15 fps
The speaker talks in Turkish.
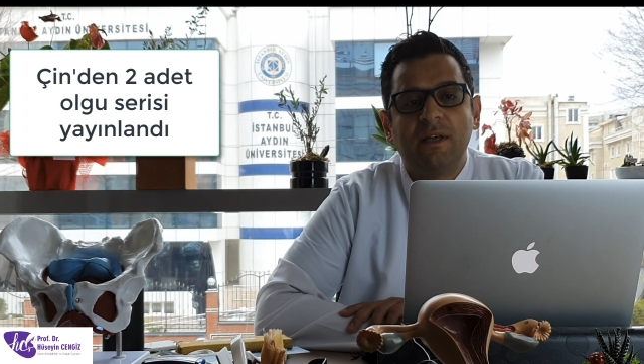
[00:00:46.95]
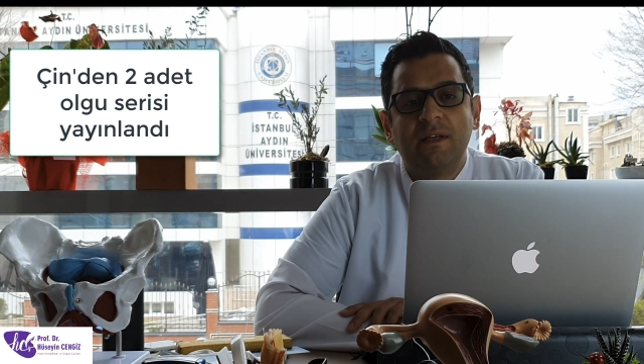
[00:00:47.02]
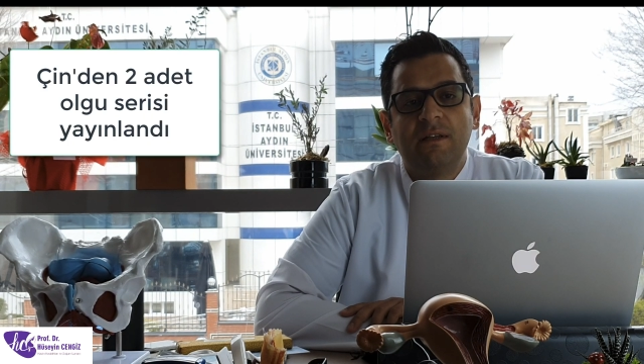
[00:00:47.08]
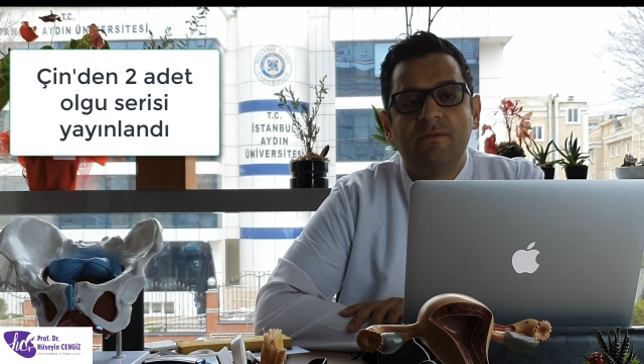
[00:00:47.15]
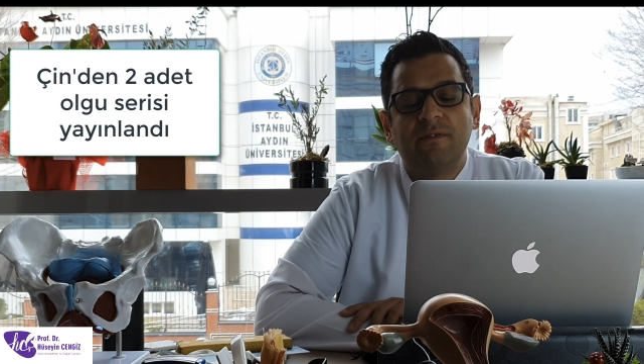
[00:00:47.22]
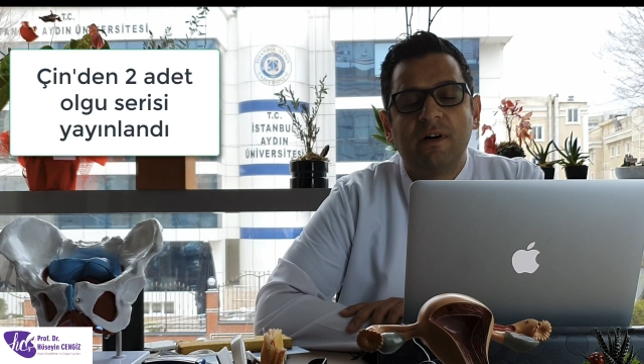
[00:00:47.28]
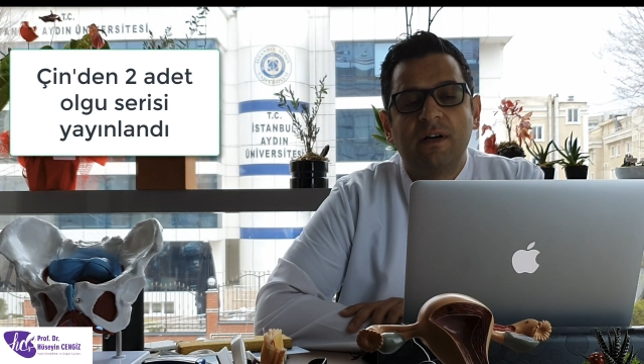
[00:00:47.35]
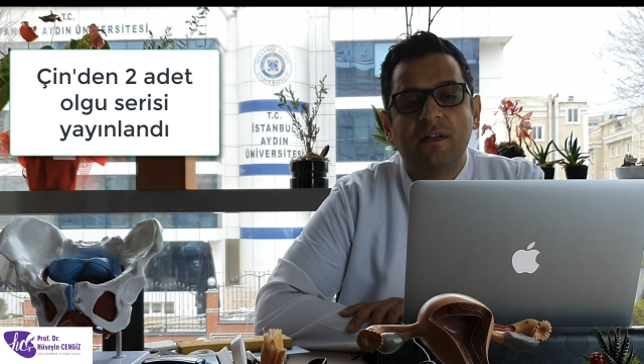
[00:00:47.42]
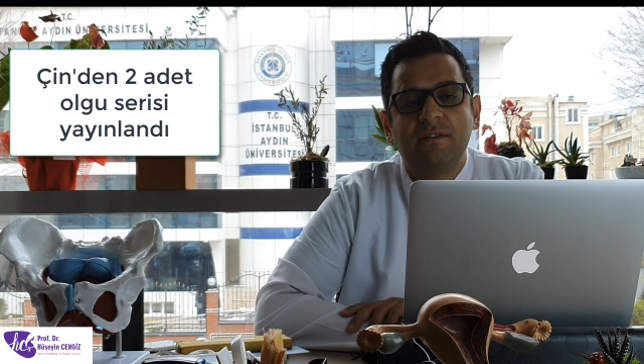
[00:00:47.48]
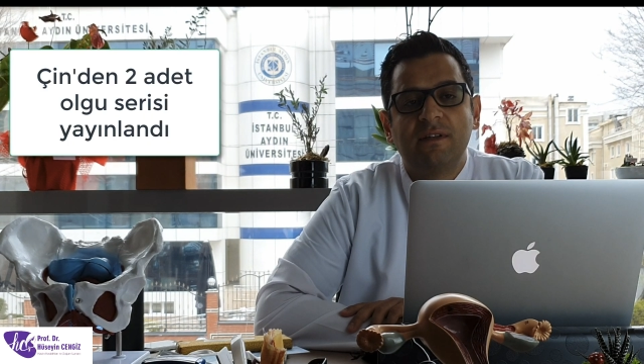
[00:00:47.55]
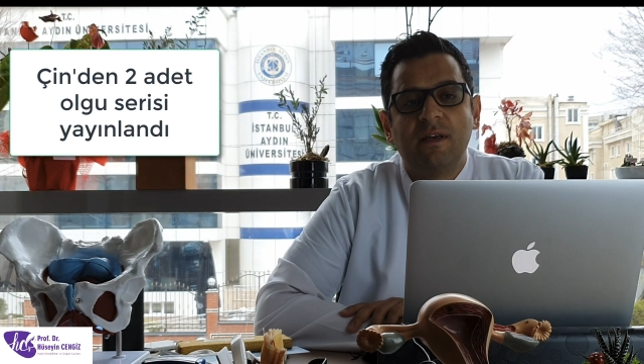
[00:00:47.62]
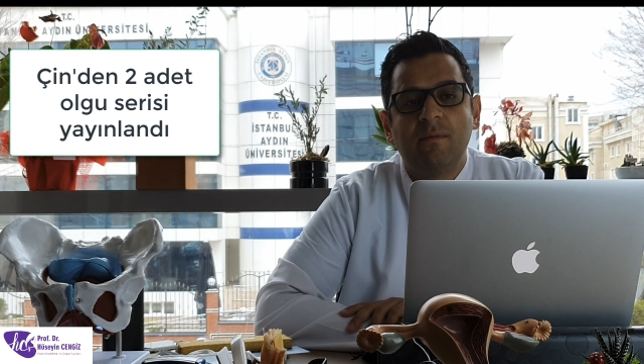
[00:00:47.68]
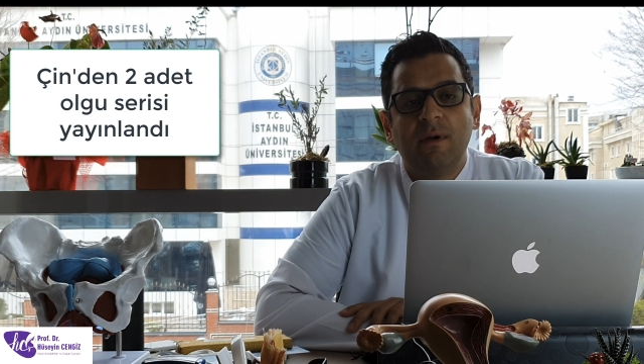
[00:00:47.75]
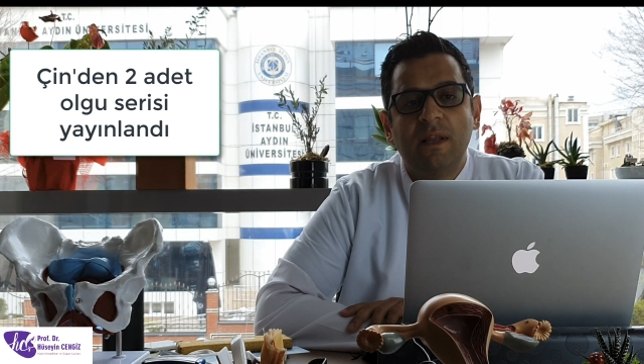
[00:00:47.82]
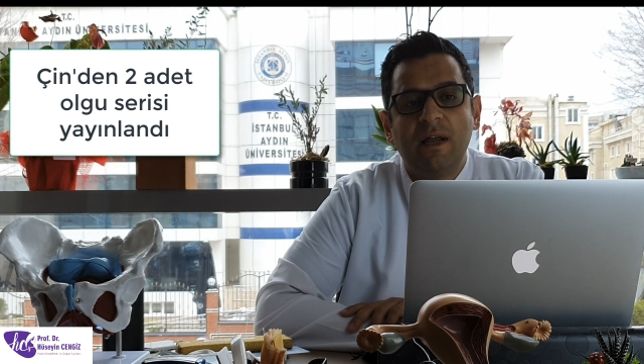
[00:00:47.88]
ilgili fakat
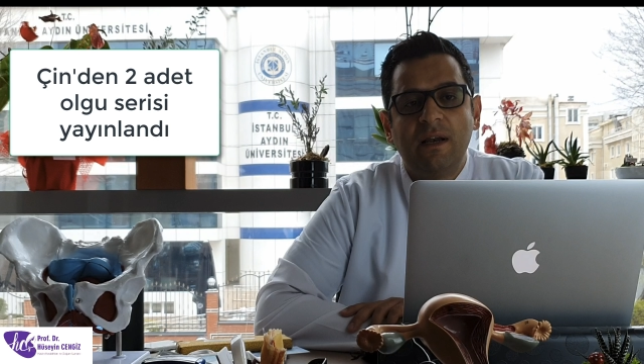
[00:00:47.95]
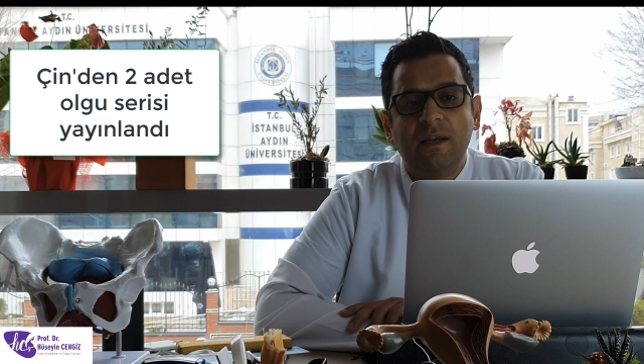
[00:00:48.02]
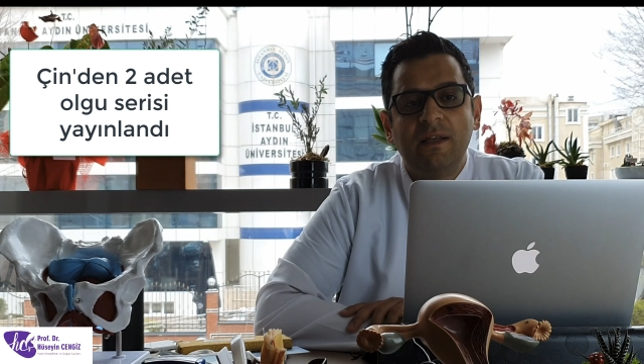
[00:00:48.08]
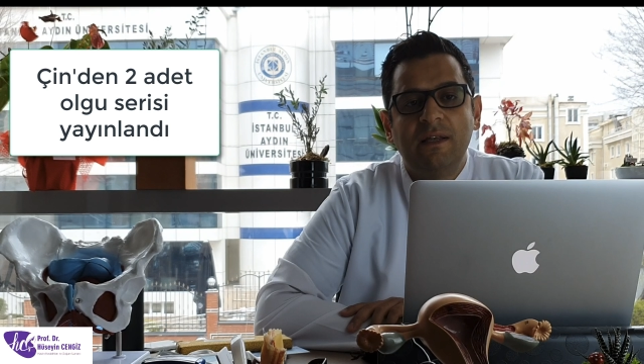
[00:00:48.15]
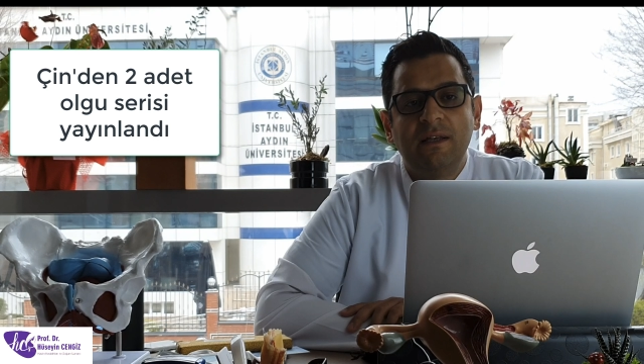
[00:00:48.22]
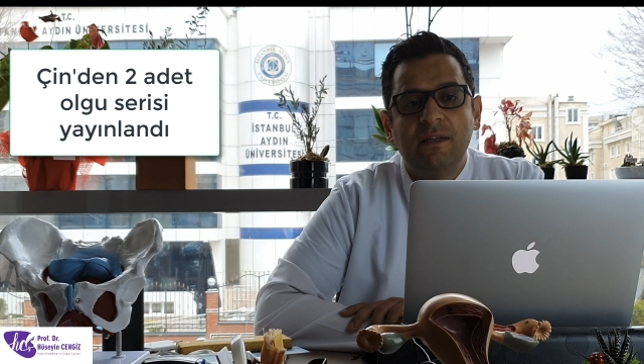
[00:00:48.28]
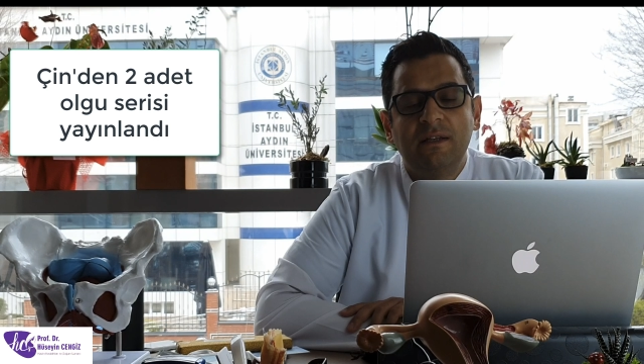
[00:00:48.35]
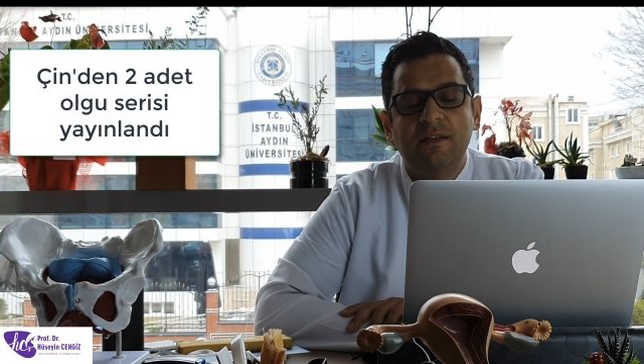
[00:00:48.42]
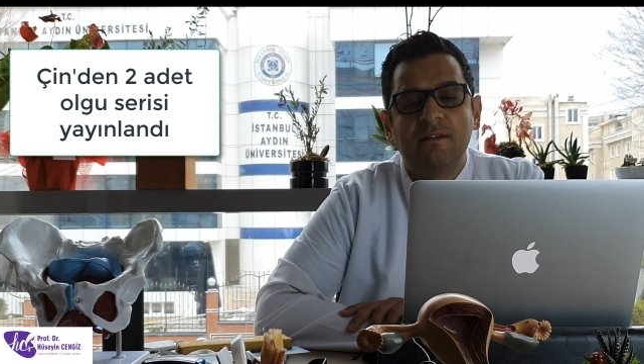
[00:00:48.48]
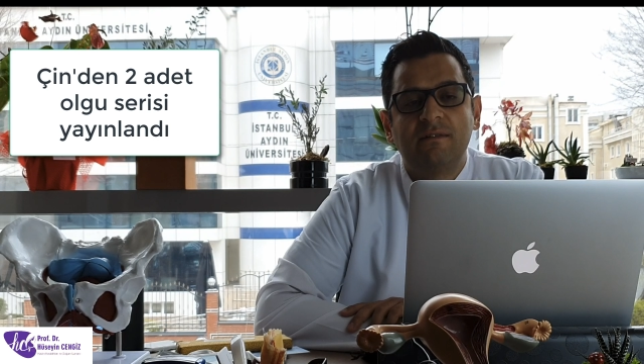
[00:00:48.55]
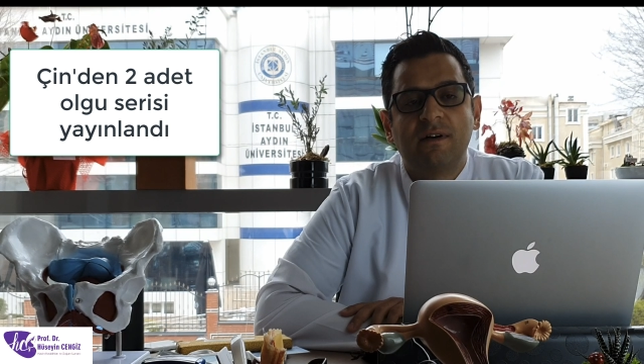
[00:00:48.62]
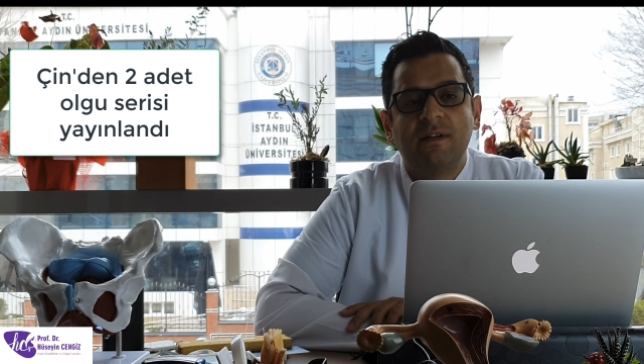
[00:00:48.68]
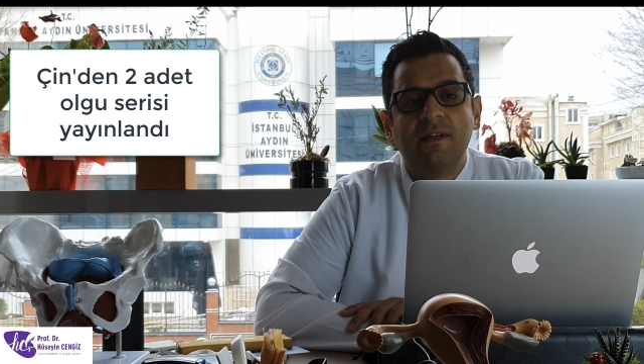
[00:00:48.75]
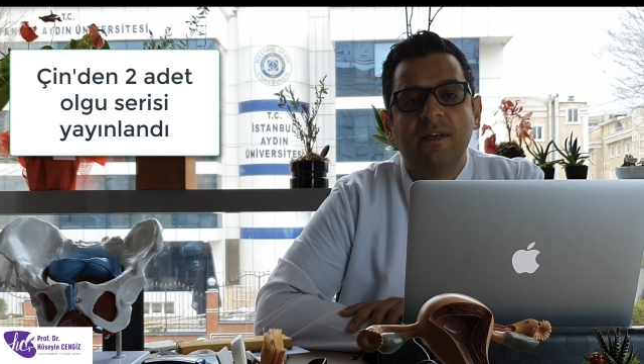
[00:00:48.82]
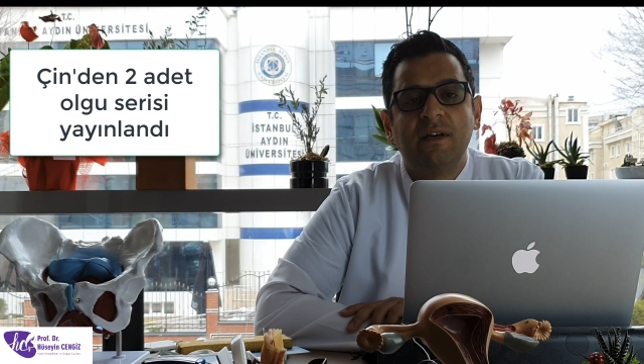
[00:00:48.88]
gebelerle ilgili iki
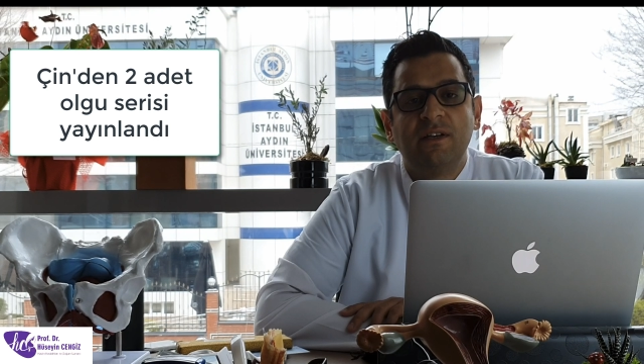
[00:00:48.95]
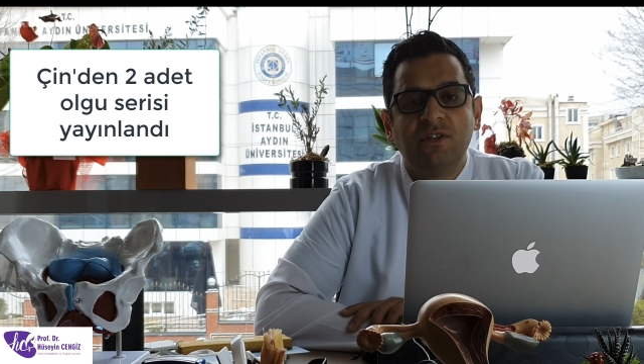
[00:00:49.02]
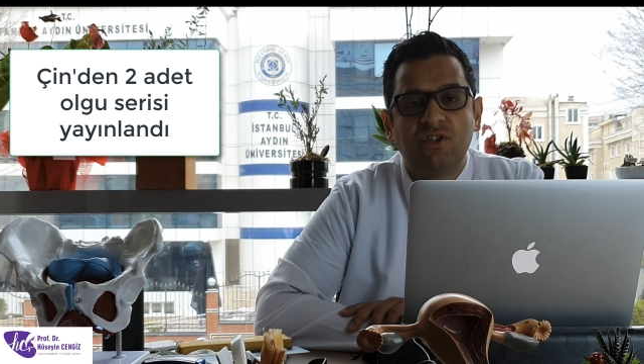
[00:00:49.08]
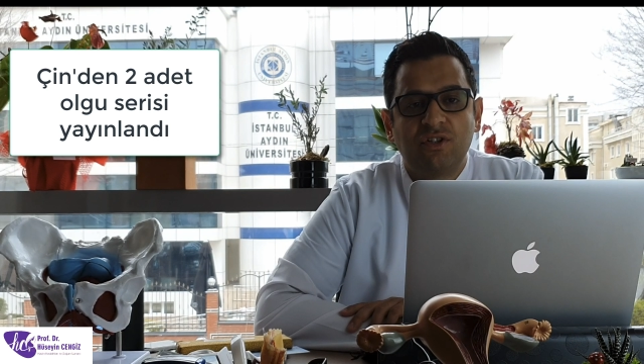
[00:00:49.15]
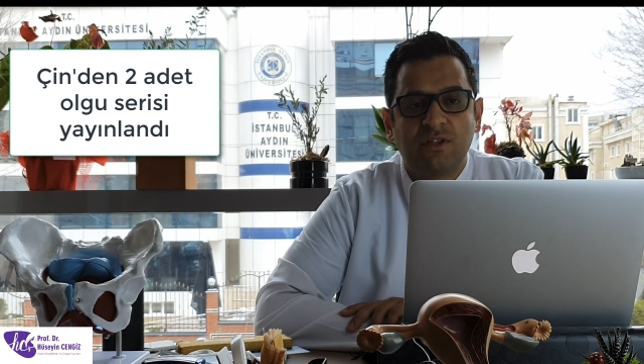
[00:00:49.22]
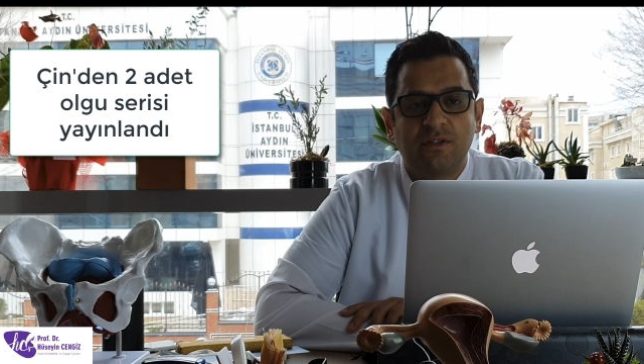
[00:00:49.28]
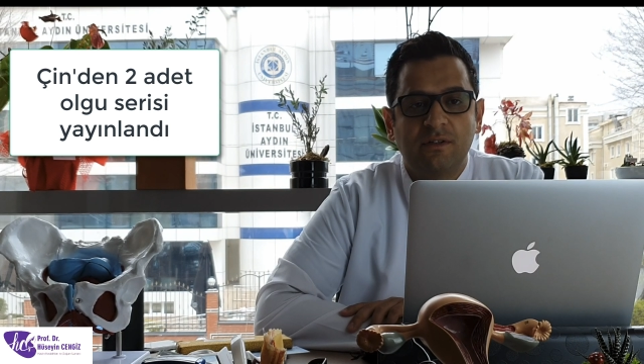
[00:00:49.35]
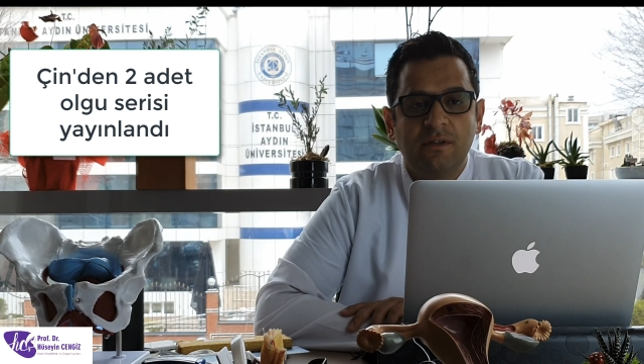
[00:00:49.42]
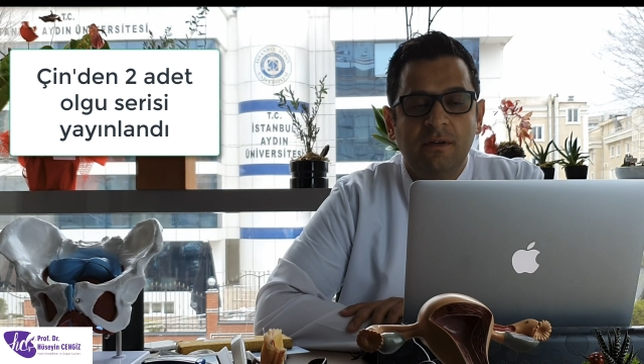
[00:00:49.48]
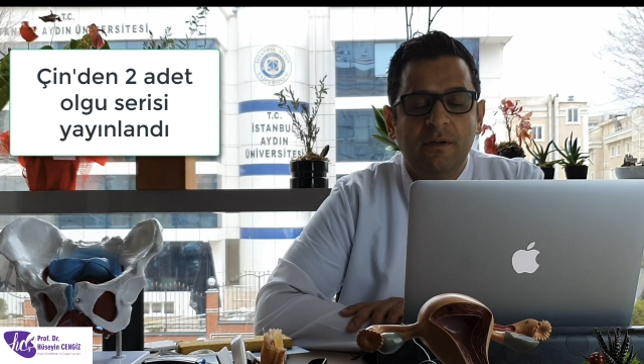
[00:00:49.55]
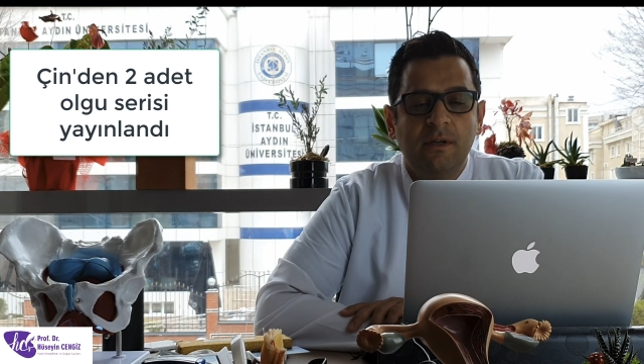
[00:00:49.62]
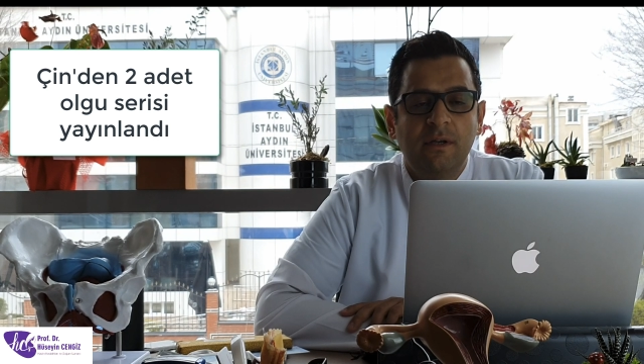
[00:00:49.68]
tane yayın çıktı.